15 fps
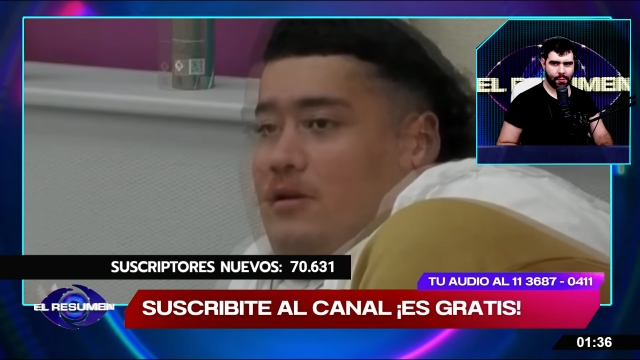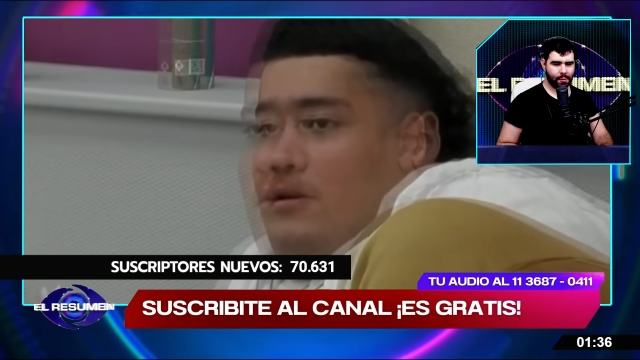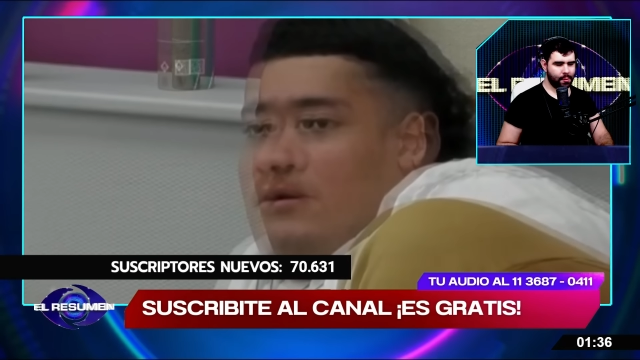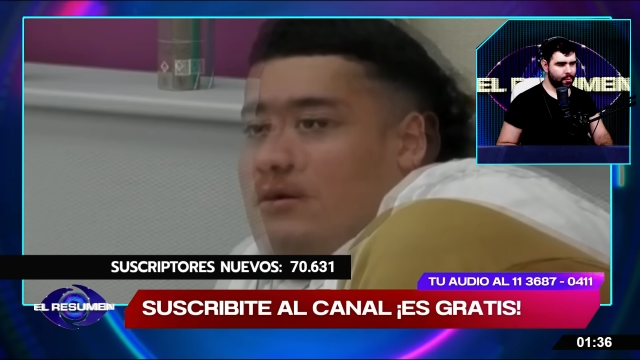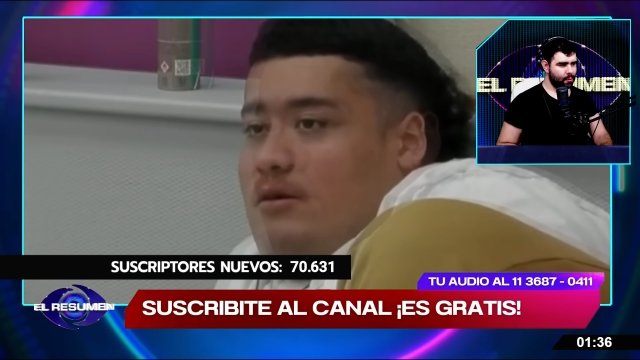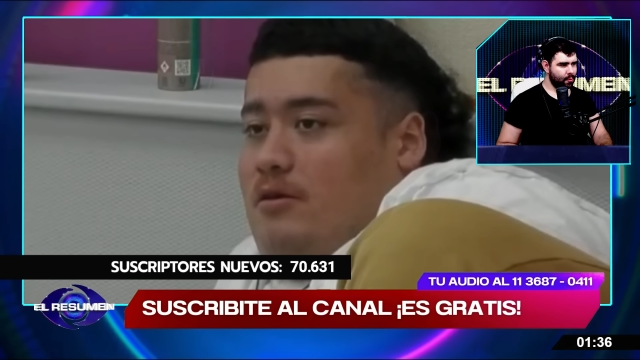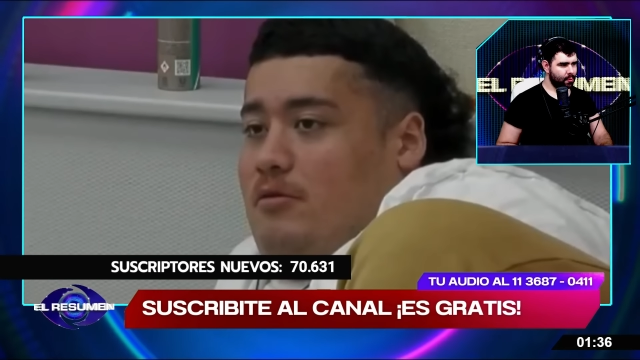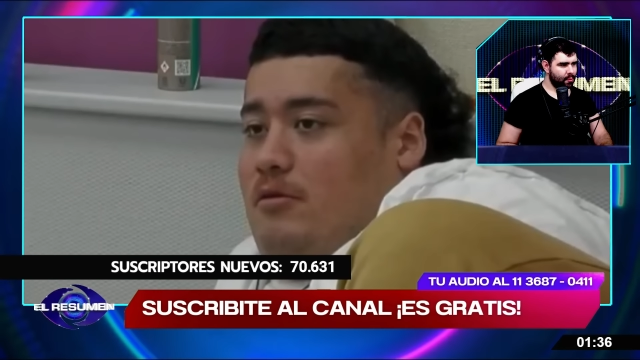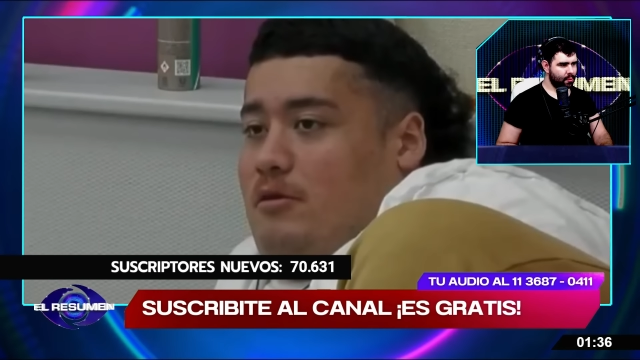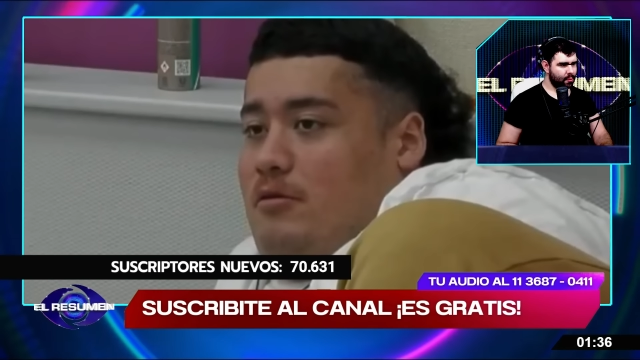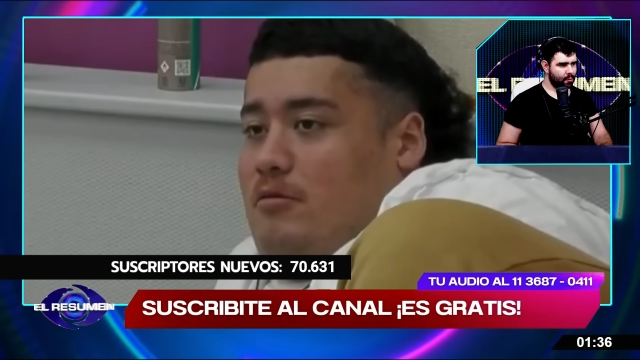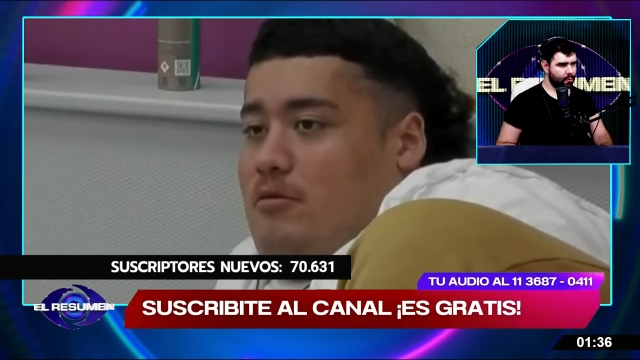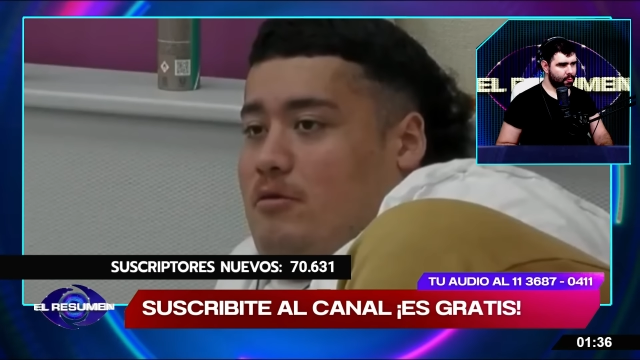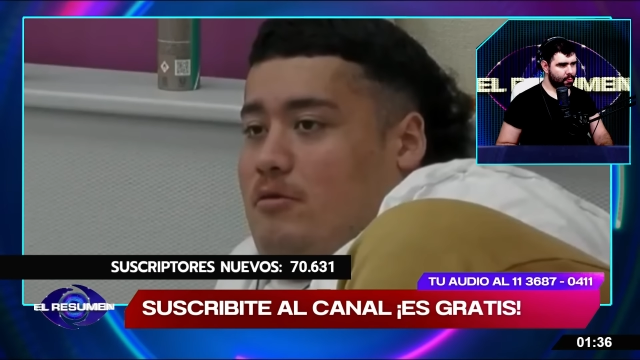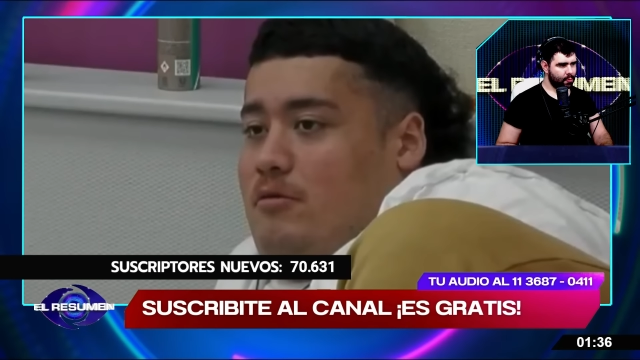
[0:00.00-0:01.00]
este No te
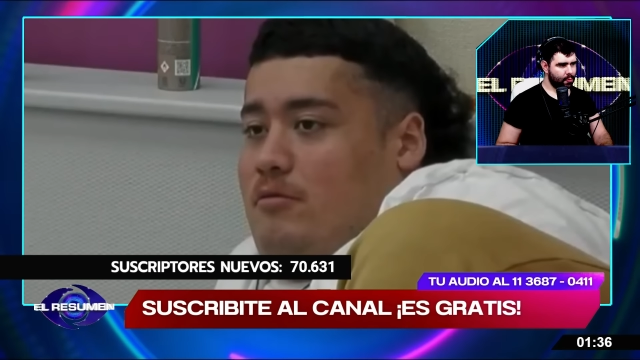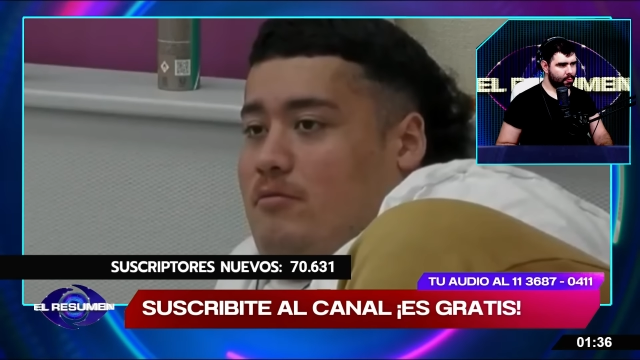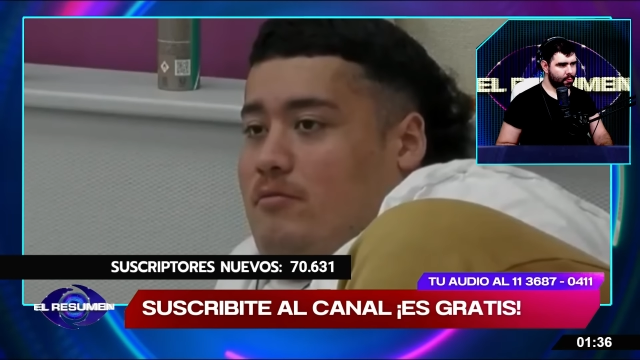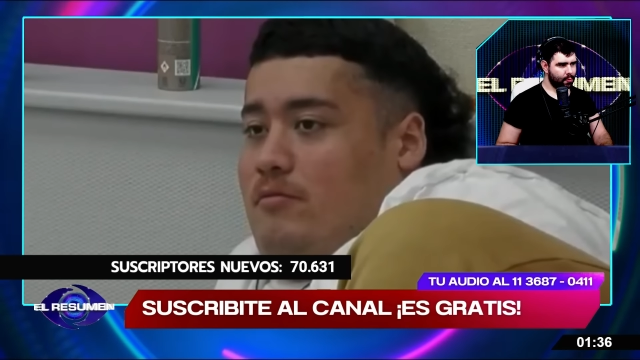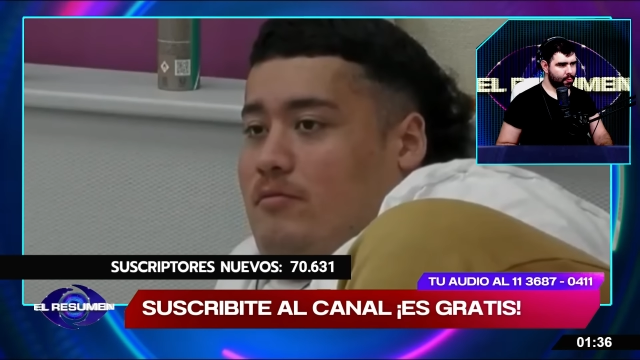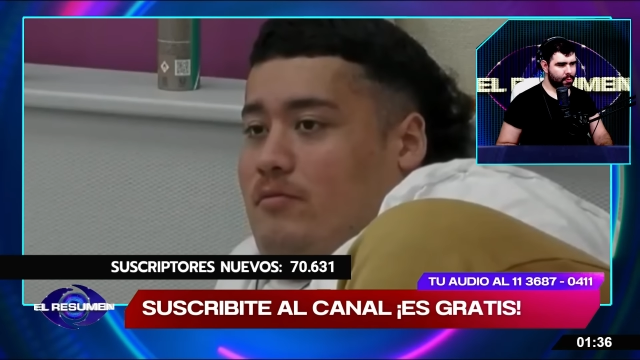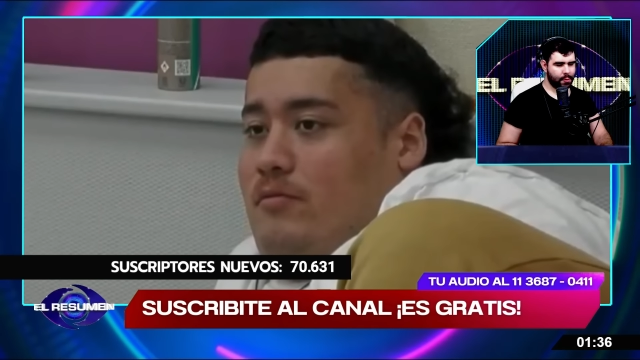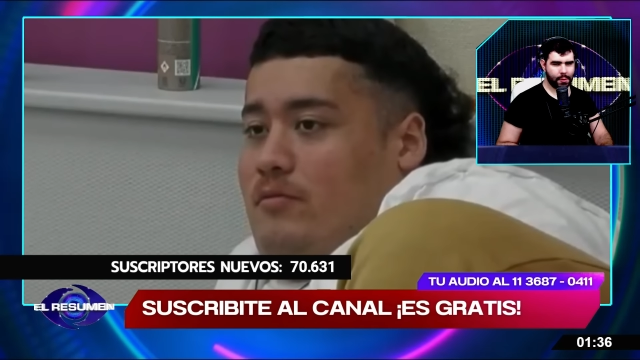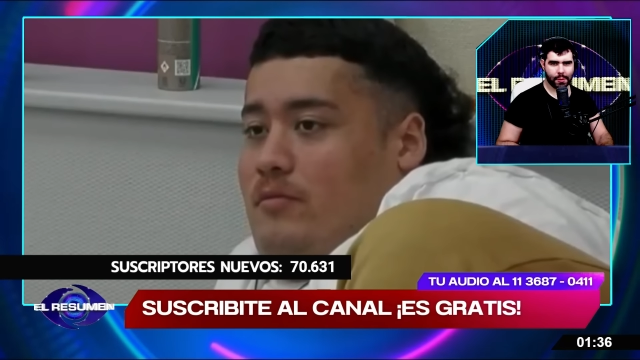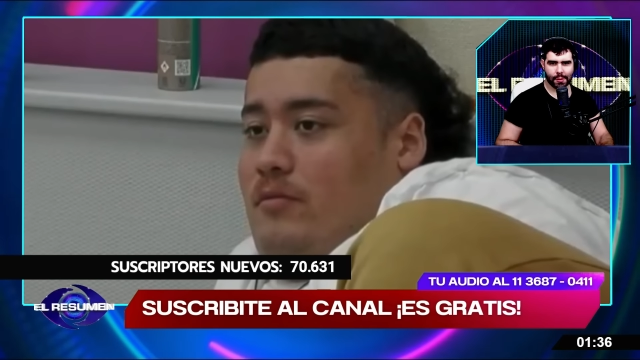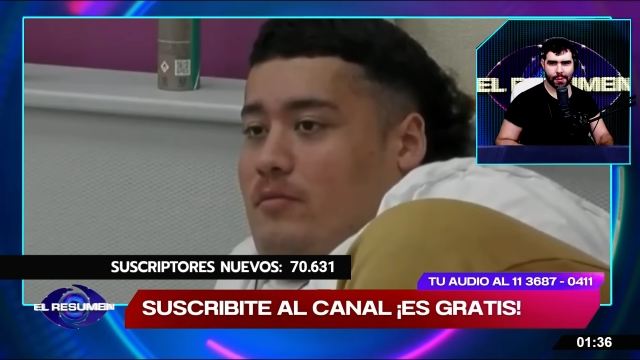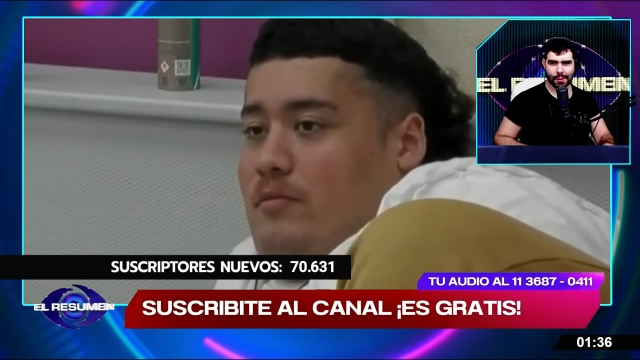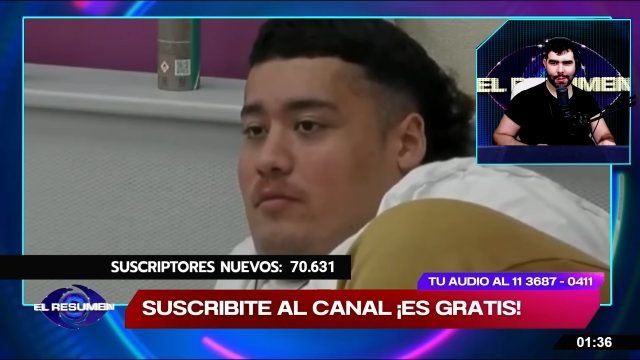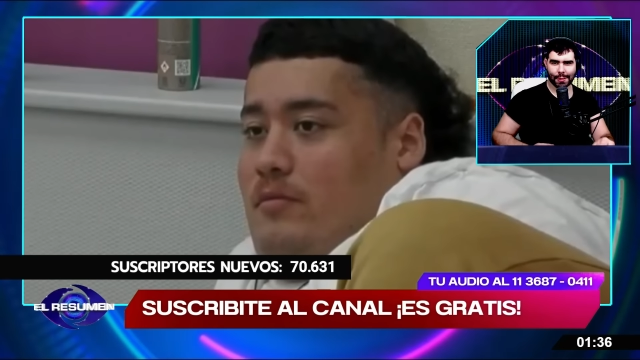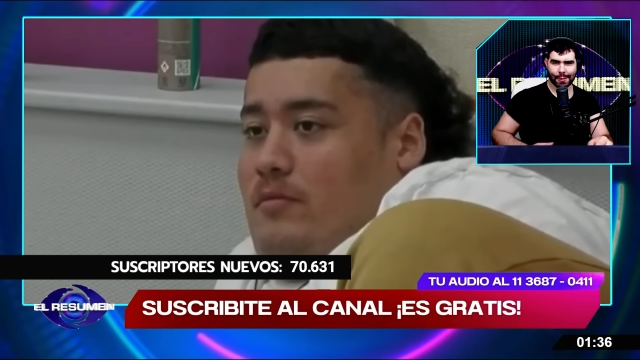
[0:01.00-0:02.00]
olvides que este se
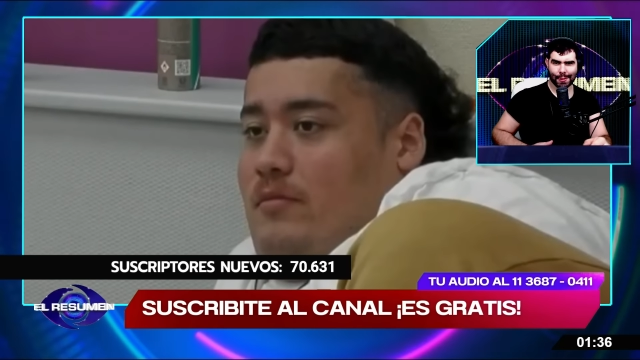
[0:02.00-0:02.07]
ganó